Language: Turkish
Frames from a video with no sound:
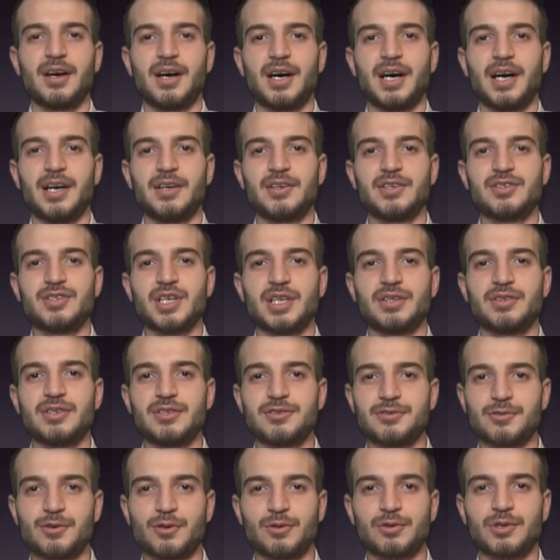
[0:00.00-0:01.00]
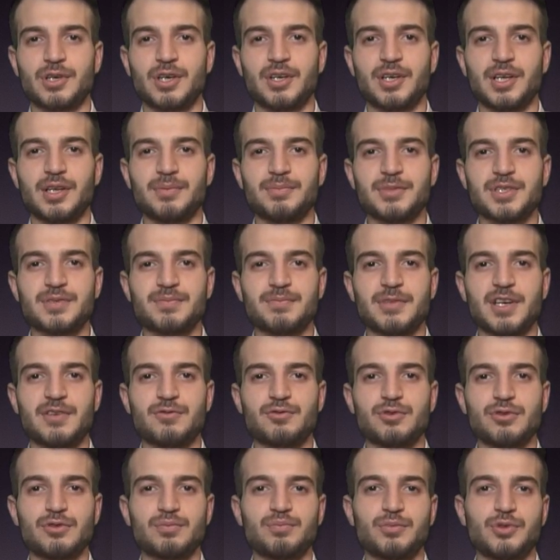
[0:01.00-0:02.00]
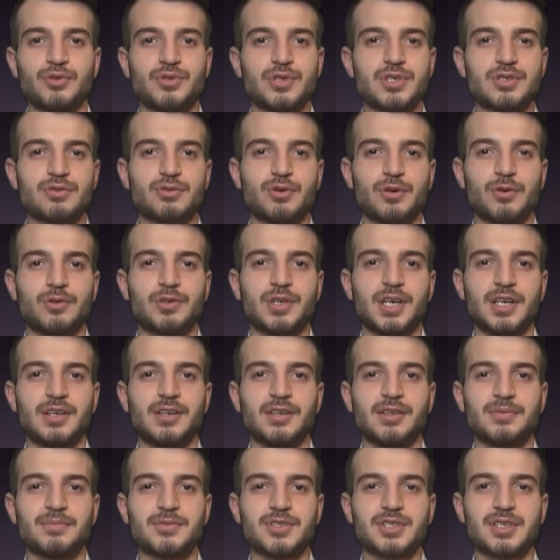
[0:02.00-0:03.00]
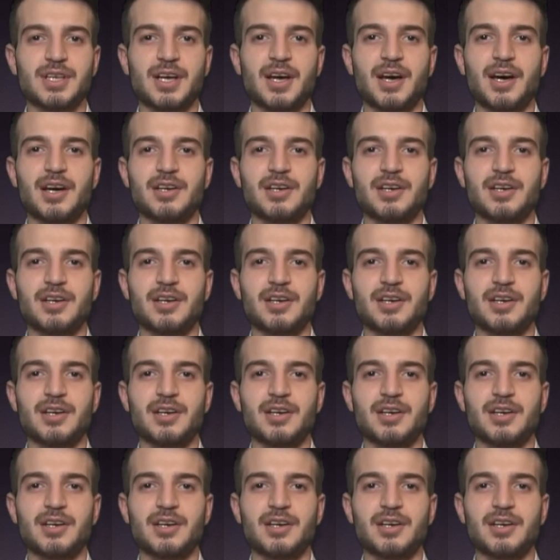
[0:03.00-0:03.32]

Ayrıca Discord kanalımız mevcut. Bu Discord kanalımızda